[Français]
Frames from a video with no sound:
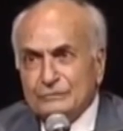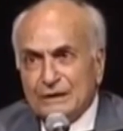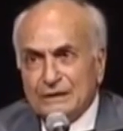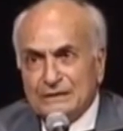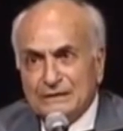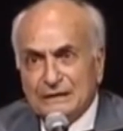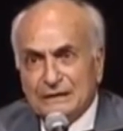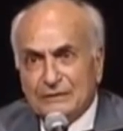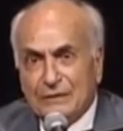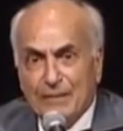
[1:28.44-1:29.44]
voudrais
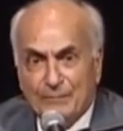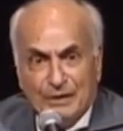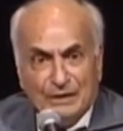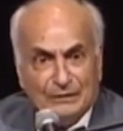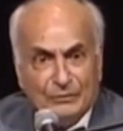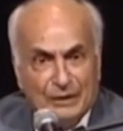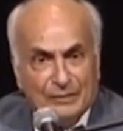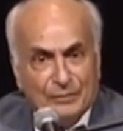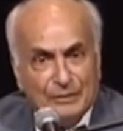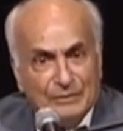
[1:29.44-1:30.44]
dire, rappeler que
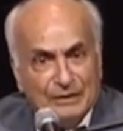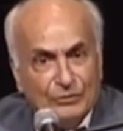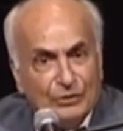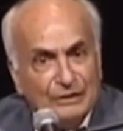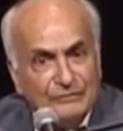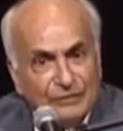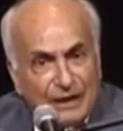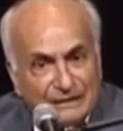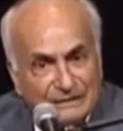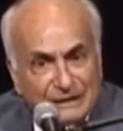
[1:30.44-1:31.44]
la Bible est un livre
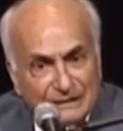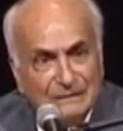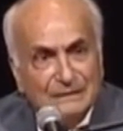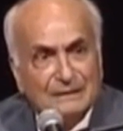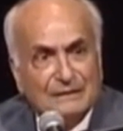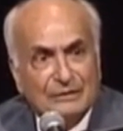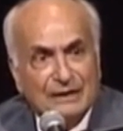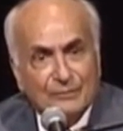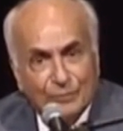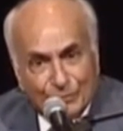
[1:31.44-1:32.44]
asiatique,
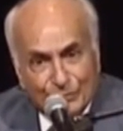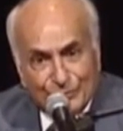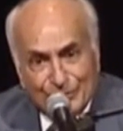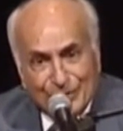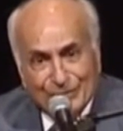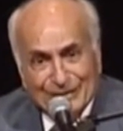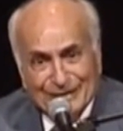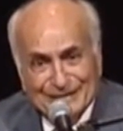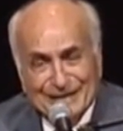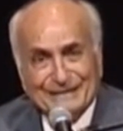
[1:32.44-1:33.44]
l'hébreu une langue
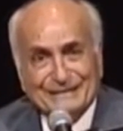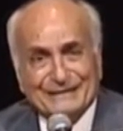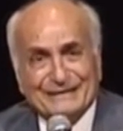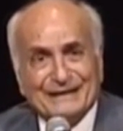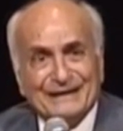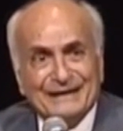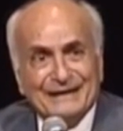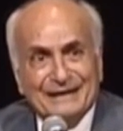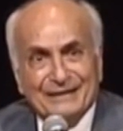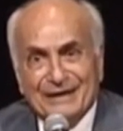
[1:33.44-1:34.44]
asiatique
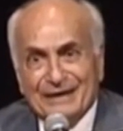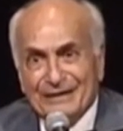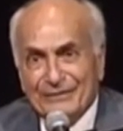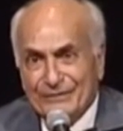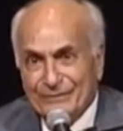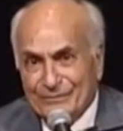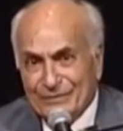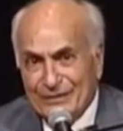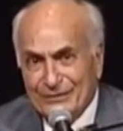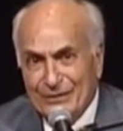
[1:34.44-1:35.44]
et
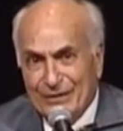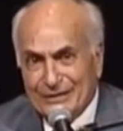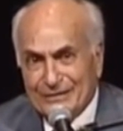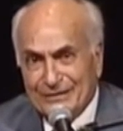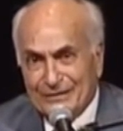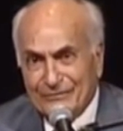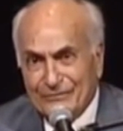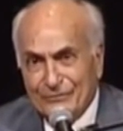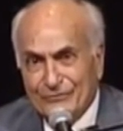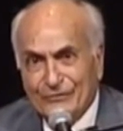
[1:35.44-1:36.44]
euh,
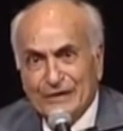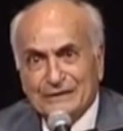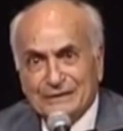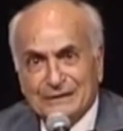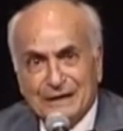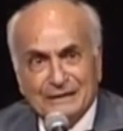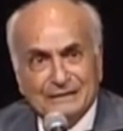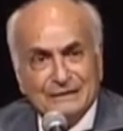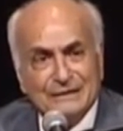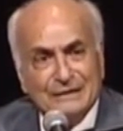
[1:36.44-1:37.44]
le fait qu'elle ait
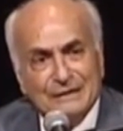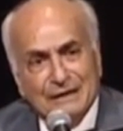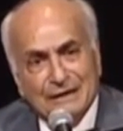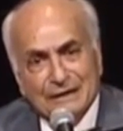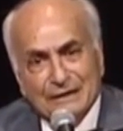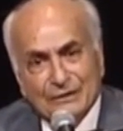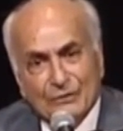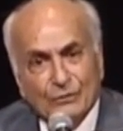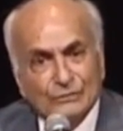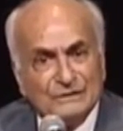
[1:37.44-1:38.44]
été
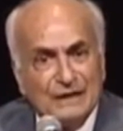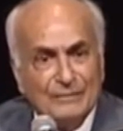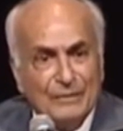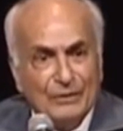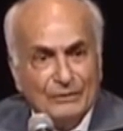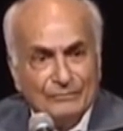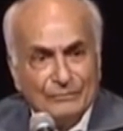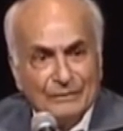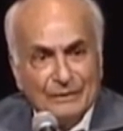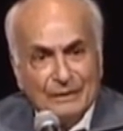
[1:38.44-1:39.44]
constamment